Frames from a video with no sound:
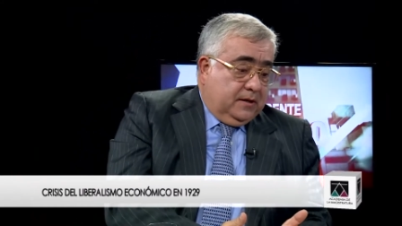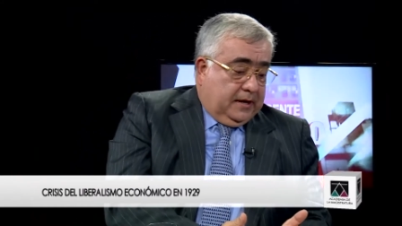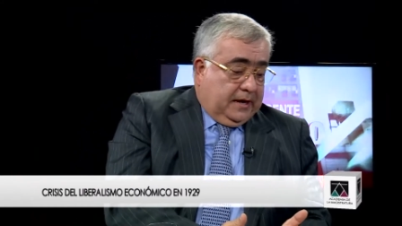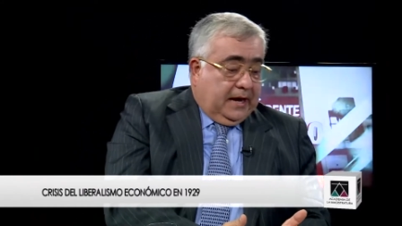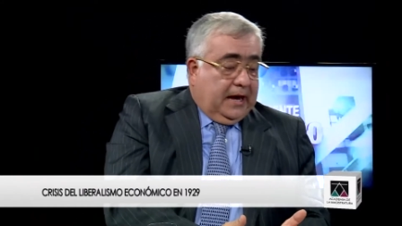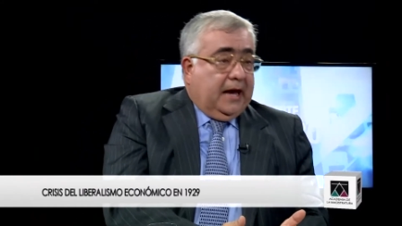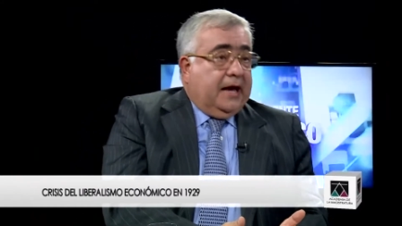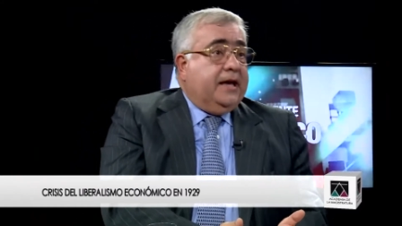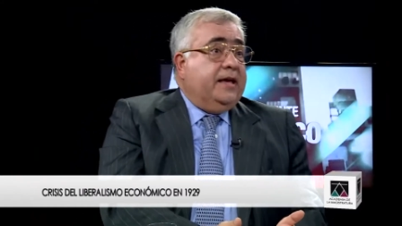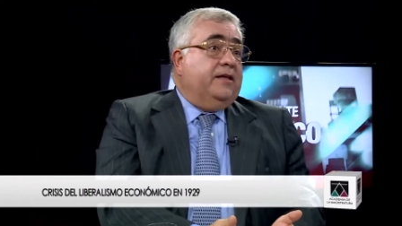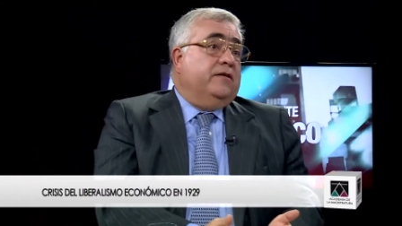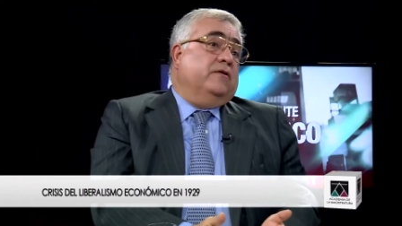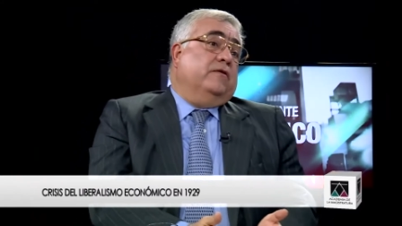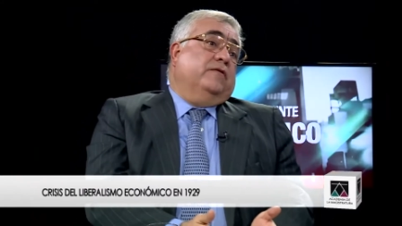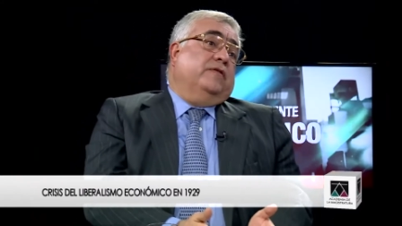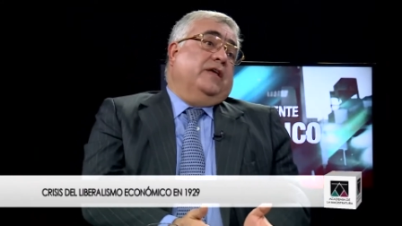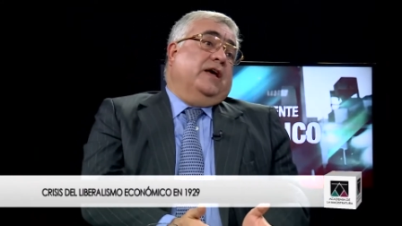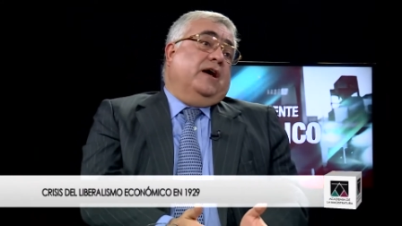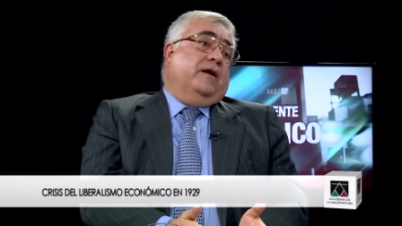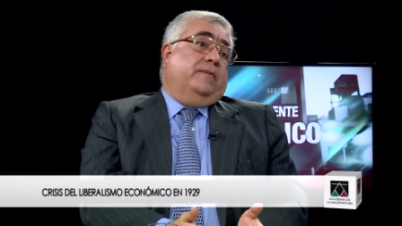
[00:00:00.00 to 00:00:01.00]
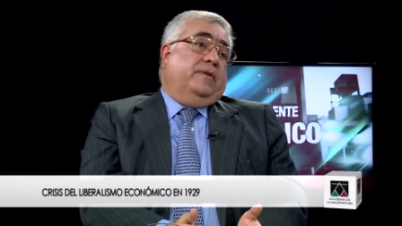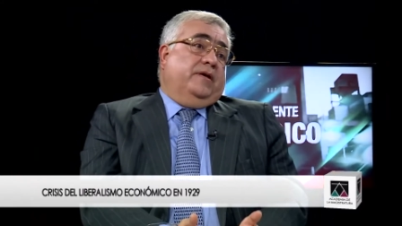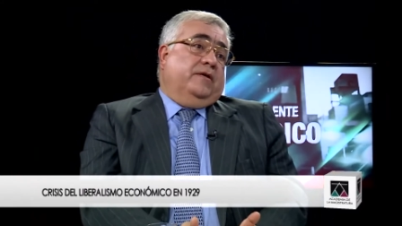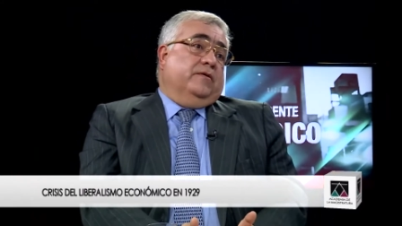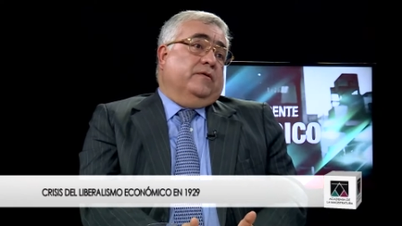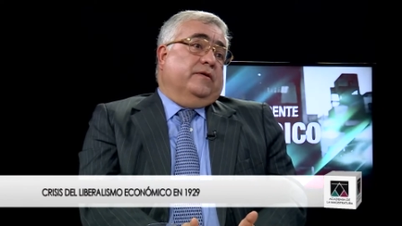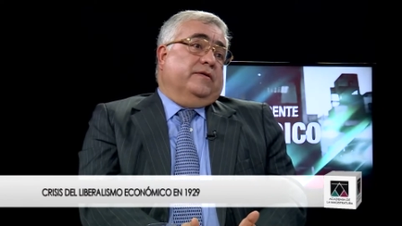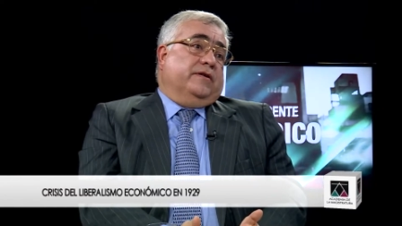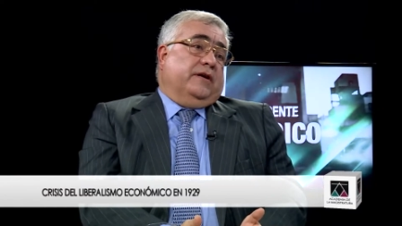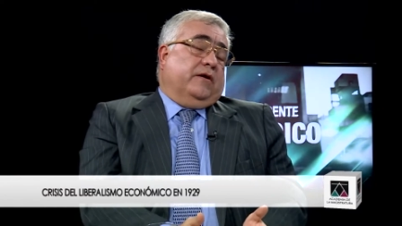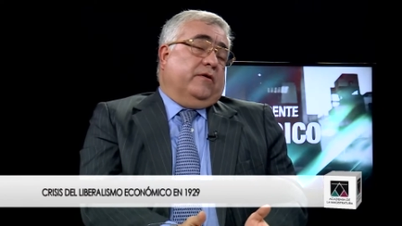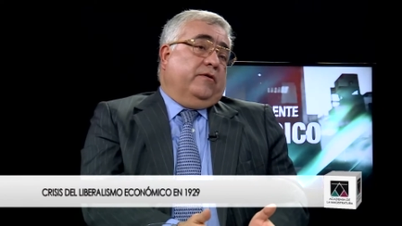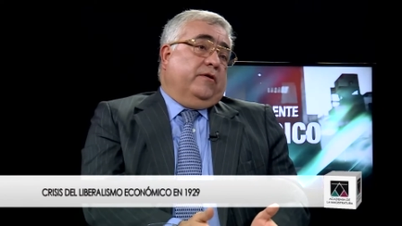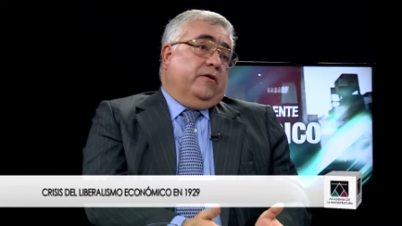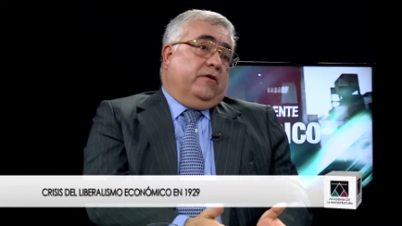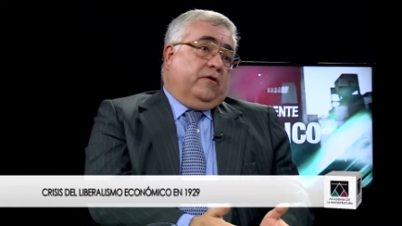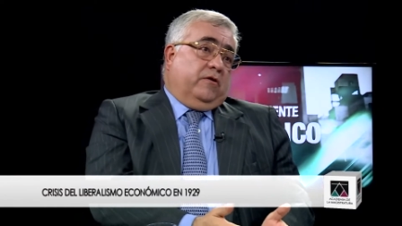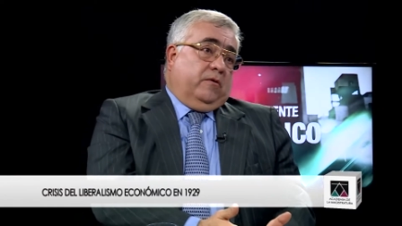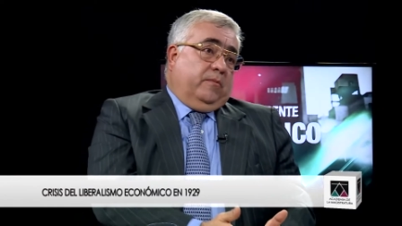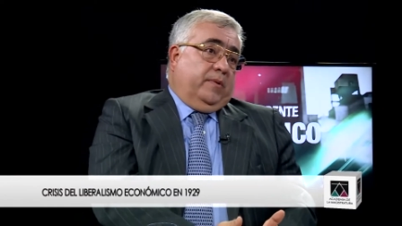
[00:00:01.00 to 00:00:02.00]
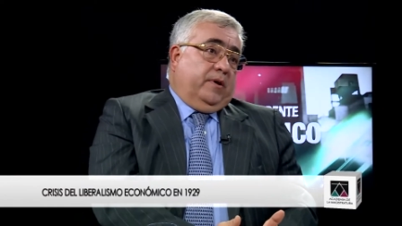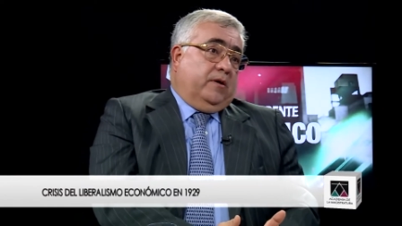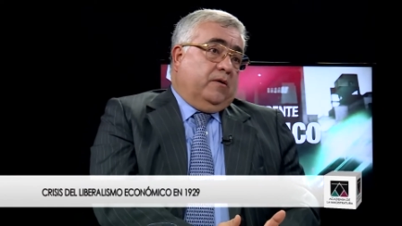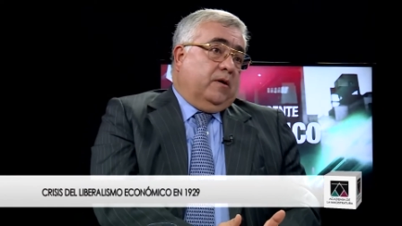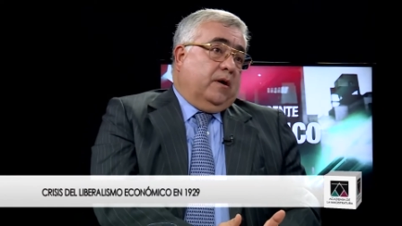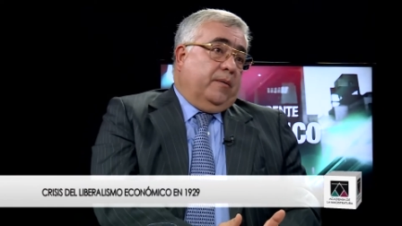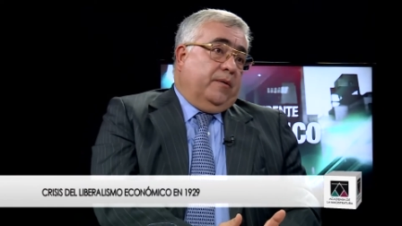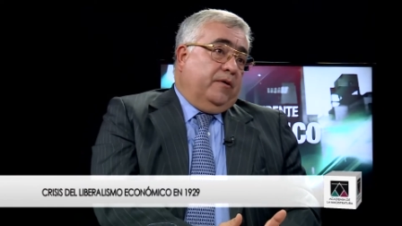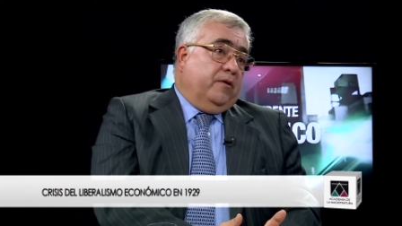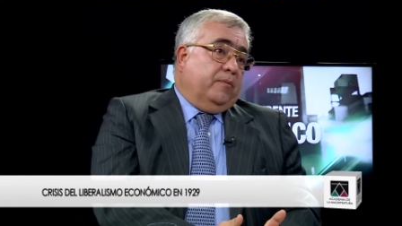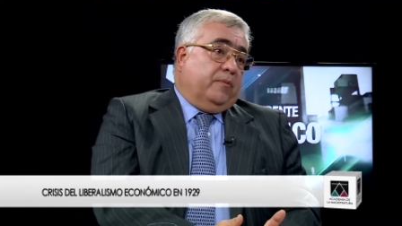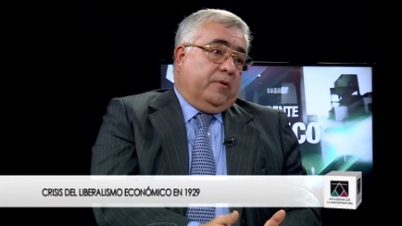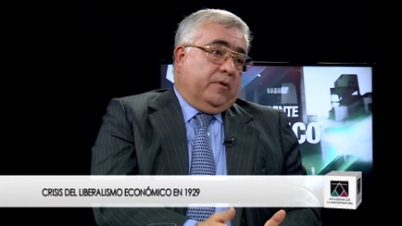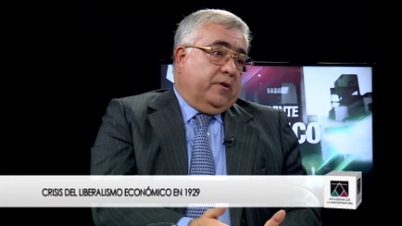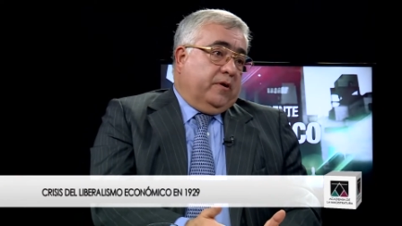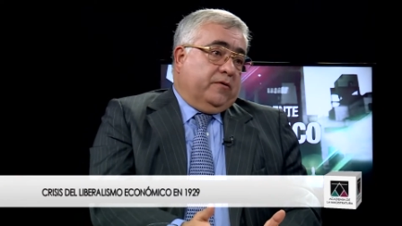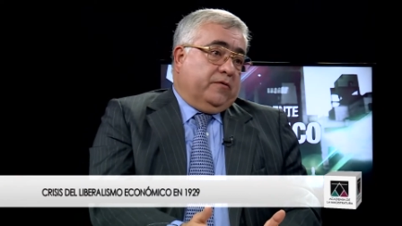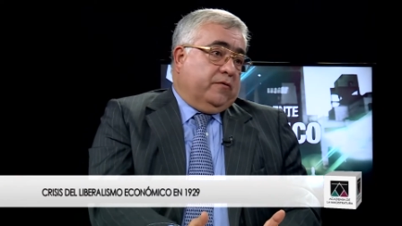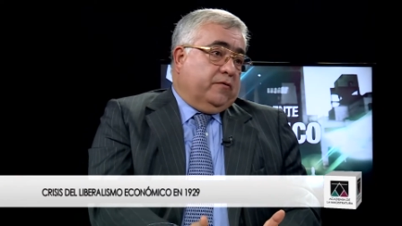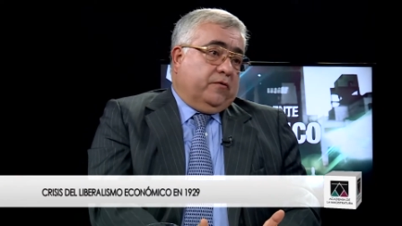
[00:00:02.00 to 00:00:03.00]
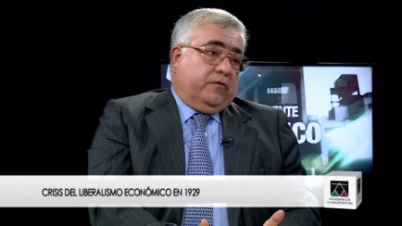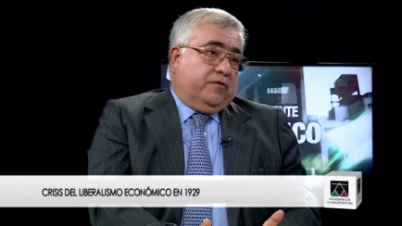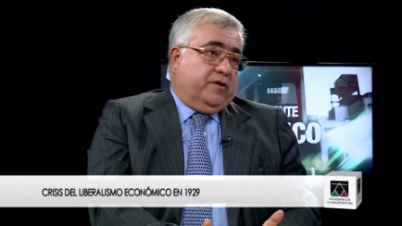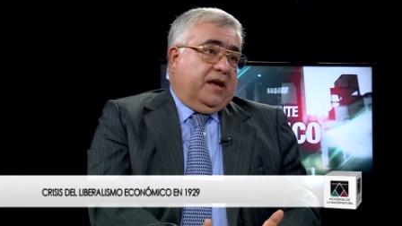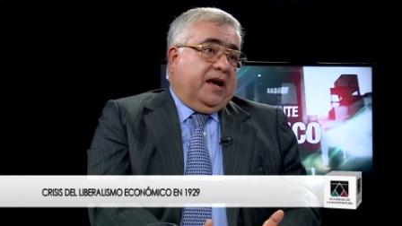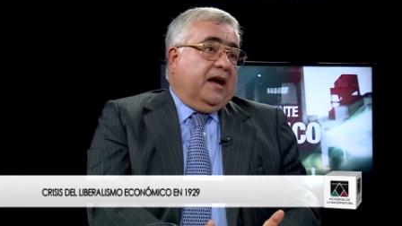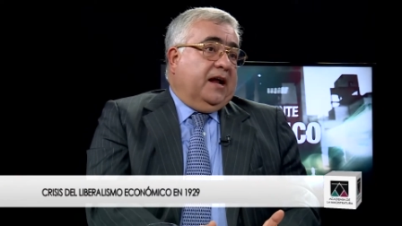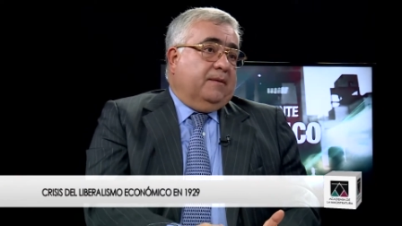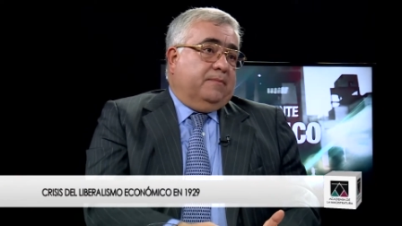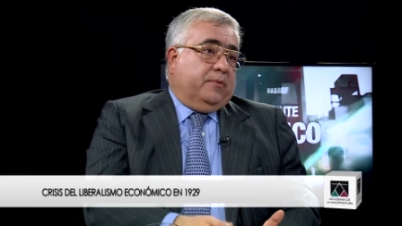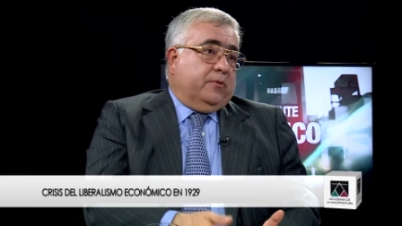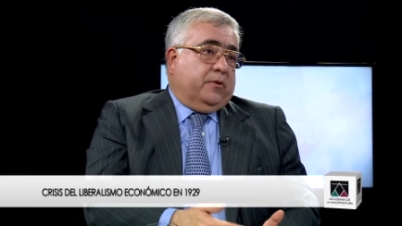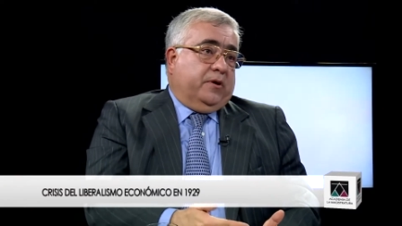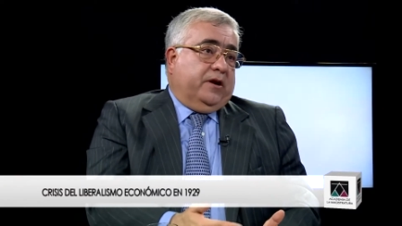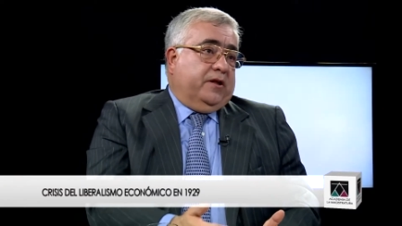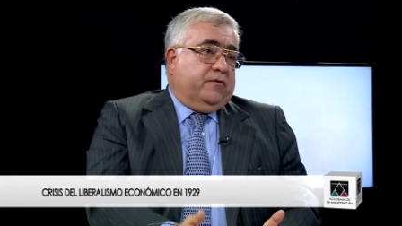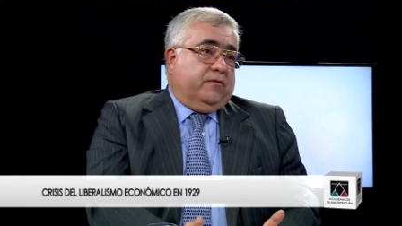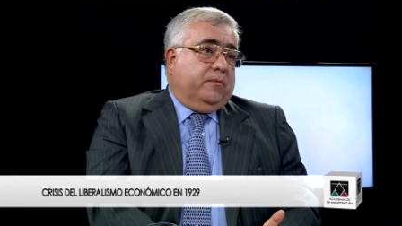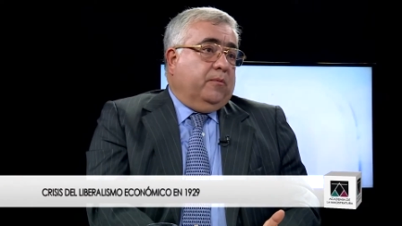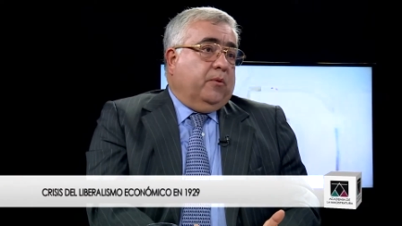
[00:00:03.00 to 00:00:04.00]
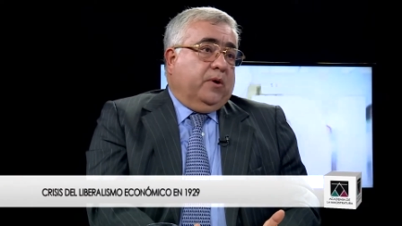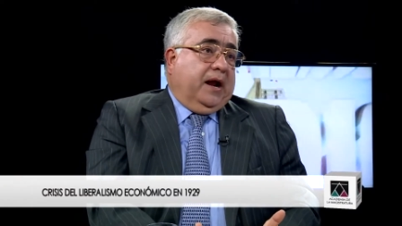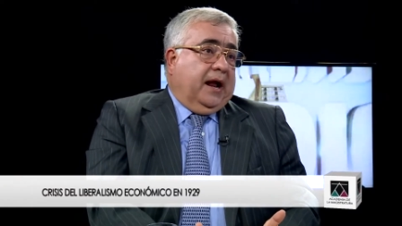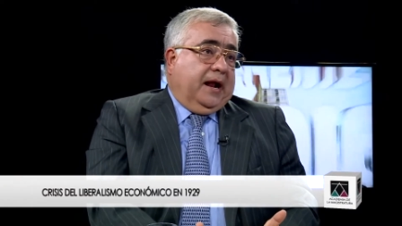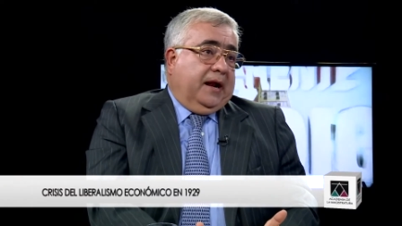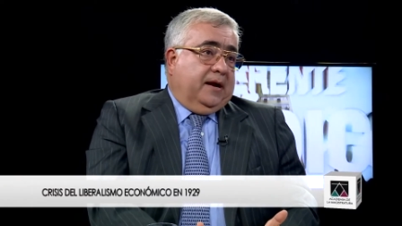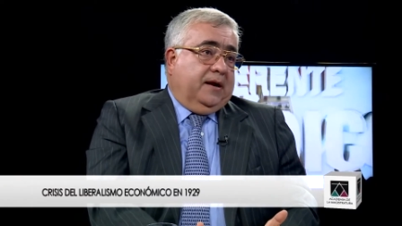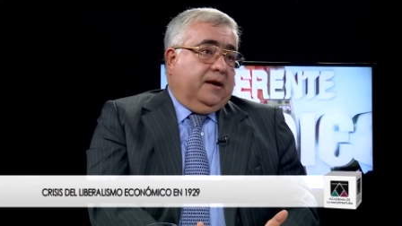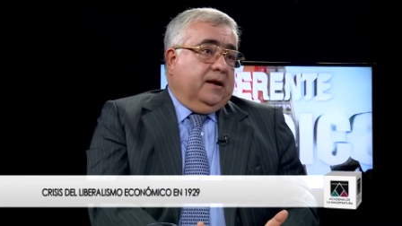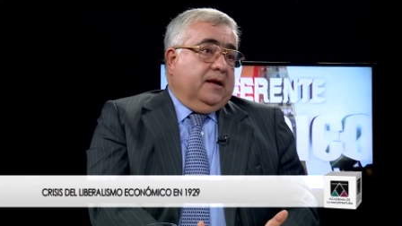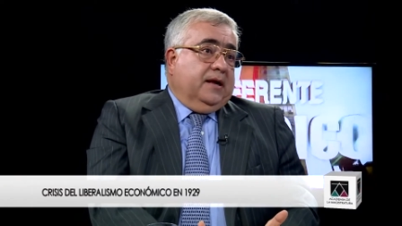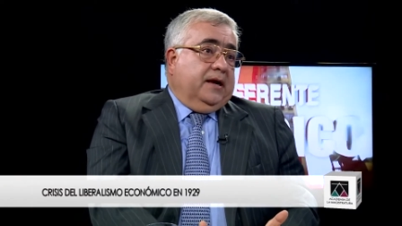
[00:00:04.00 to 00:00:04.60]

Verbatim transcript: ahí donde ha habido desarrollo económico, ha habido progreso social, progreso moral